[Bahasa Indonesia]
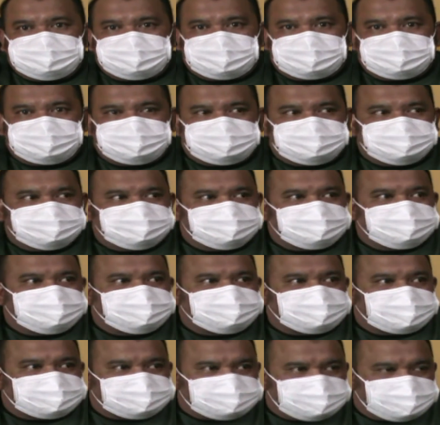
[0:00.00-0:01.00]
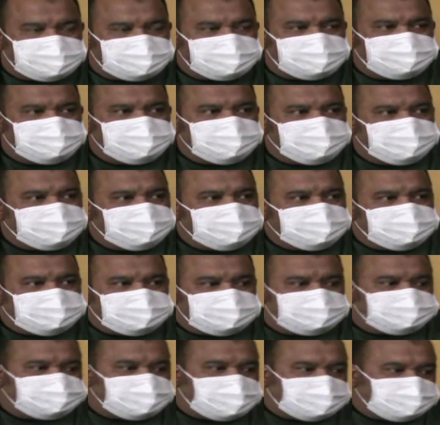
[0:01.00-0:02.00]
Dengan distribusi vaksin,
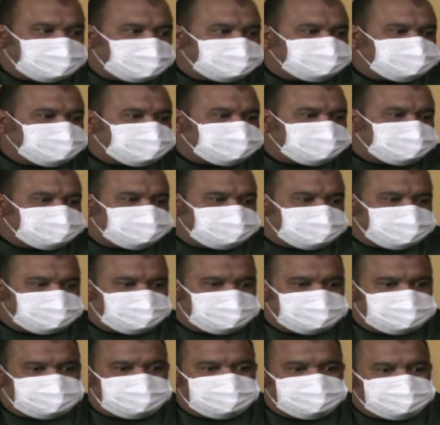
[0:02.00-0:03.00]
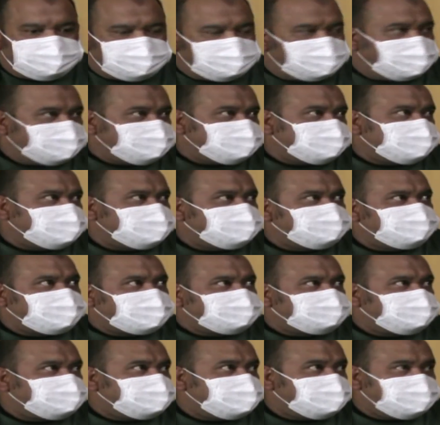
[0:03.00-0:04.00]
sepanjang provinsi menyalurkan
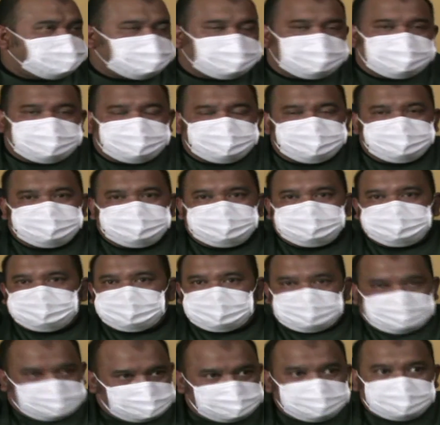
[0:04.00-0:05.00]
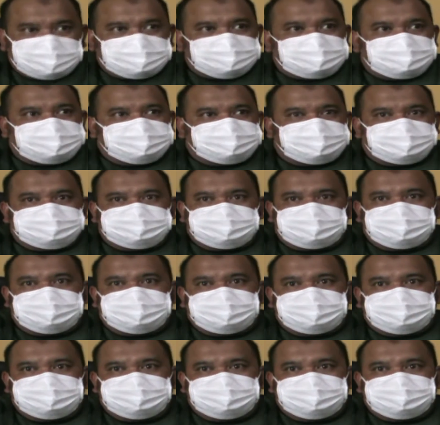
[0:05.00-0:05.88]
vaksin kita, itu akan kita vaksin.